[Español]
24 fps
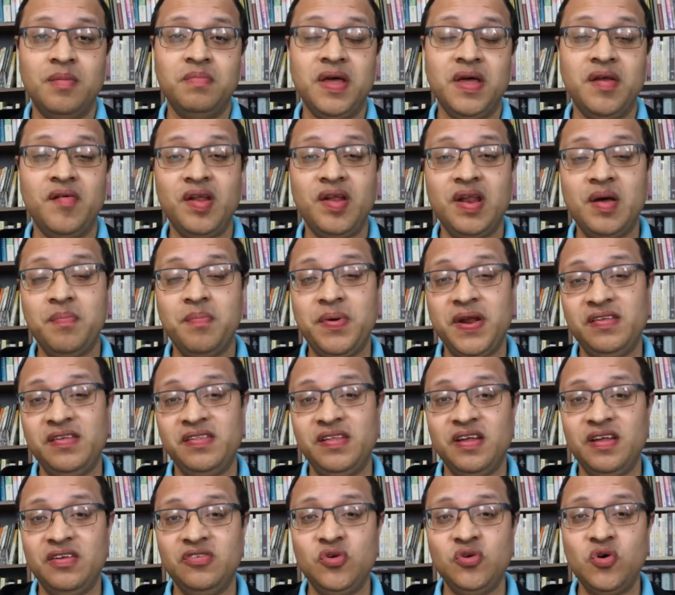miraban la
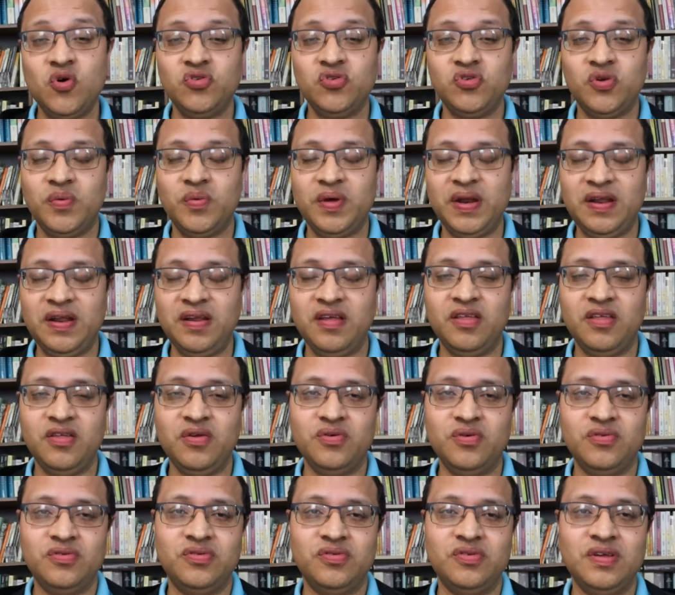predestinación o soberanía de
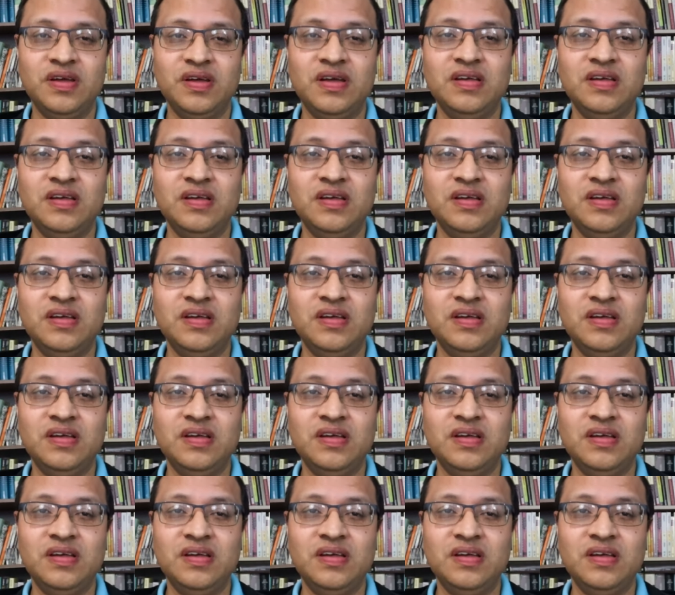Dios.